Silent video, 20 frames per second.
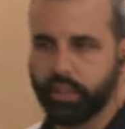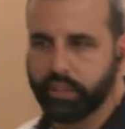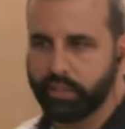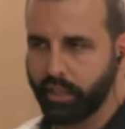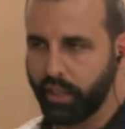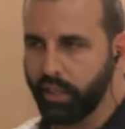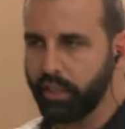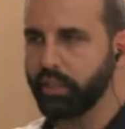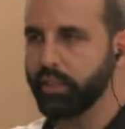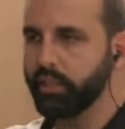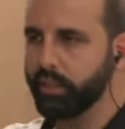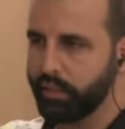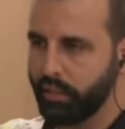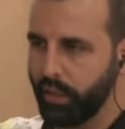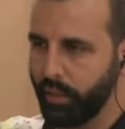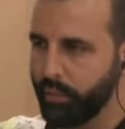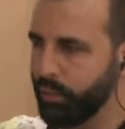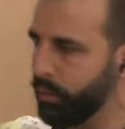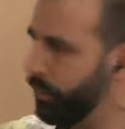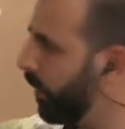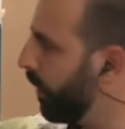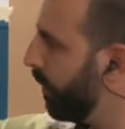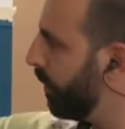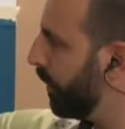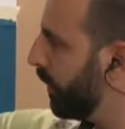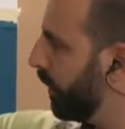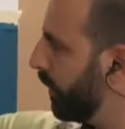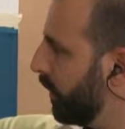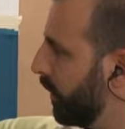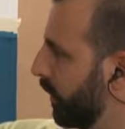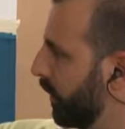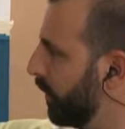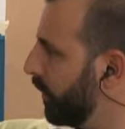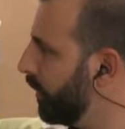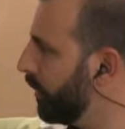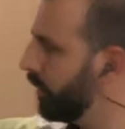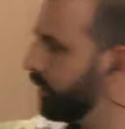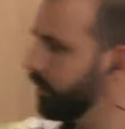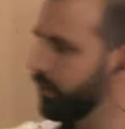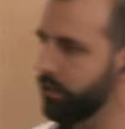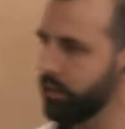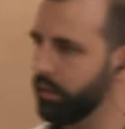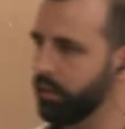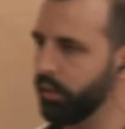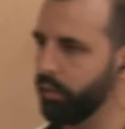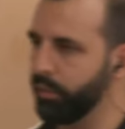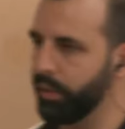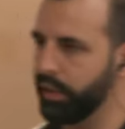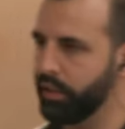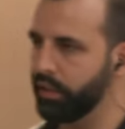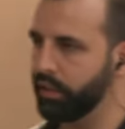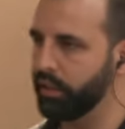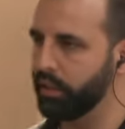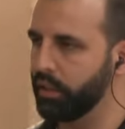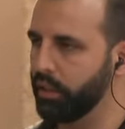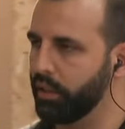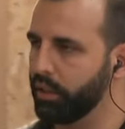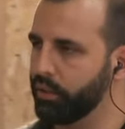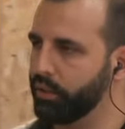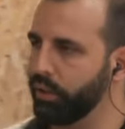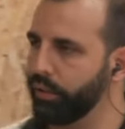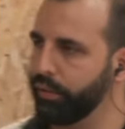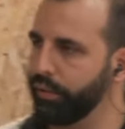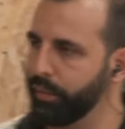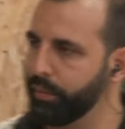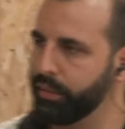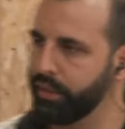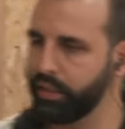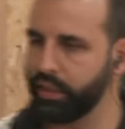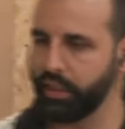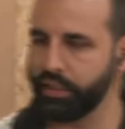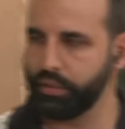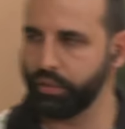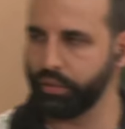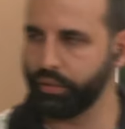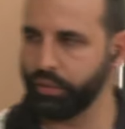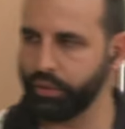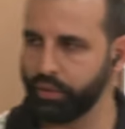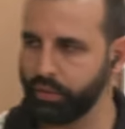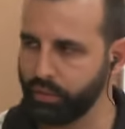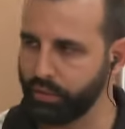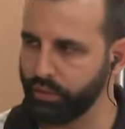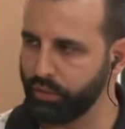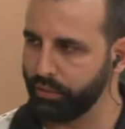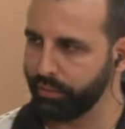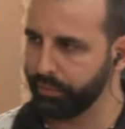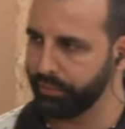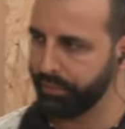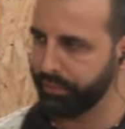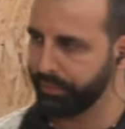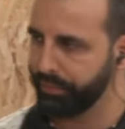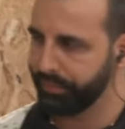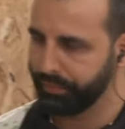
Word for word: a sala, tiramos o móvel e como é que exatamente. resolvemos aqui estas furações. Exatamente.